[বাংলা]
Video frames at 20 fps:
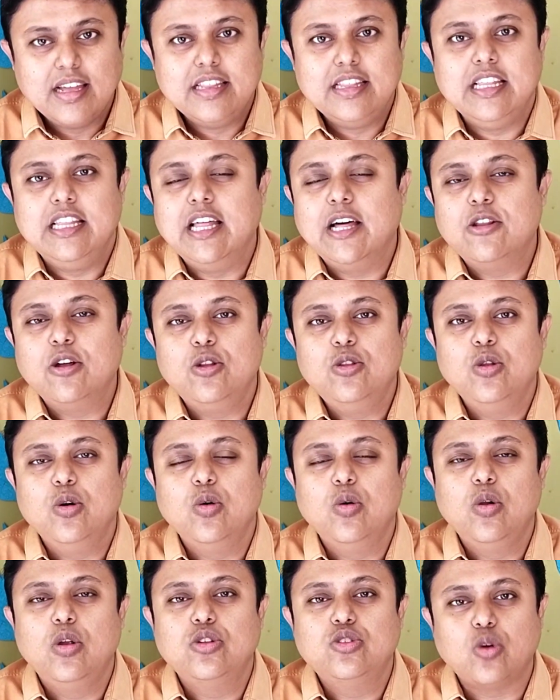
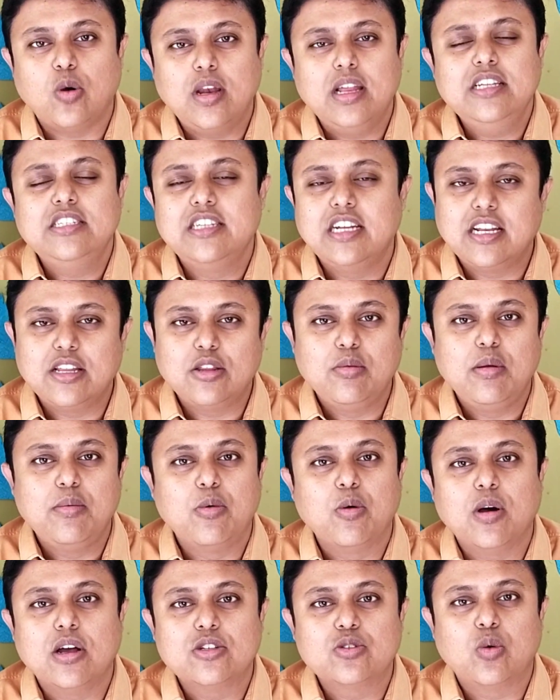দ্বিধাদ্বন্দ্বগুলো চলে সেটা তুমি
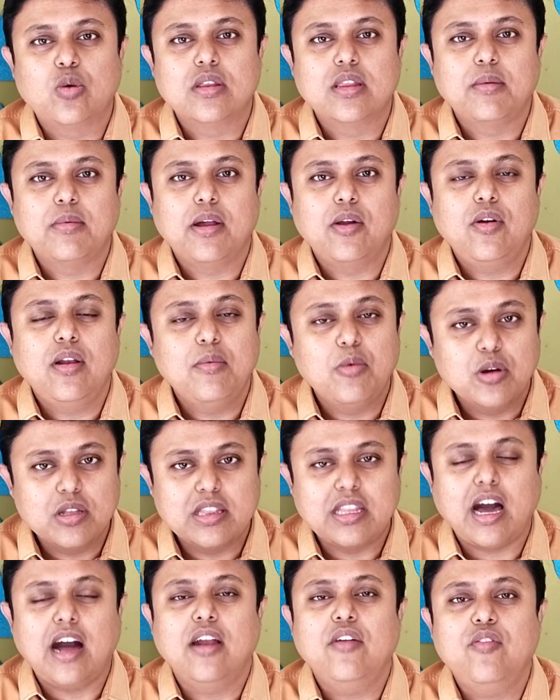প্রকাশ করতে পারো না এবং
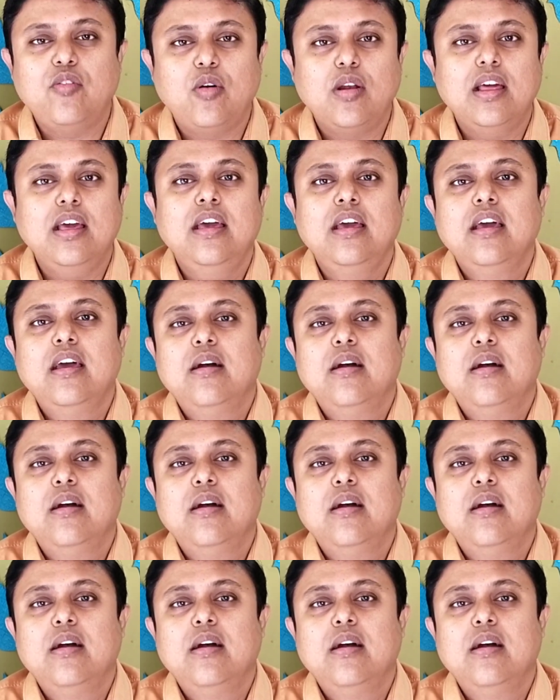তার ফলে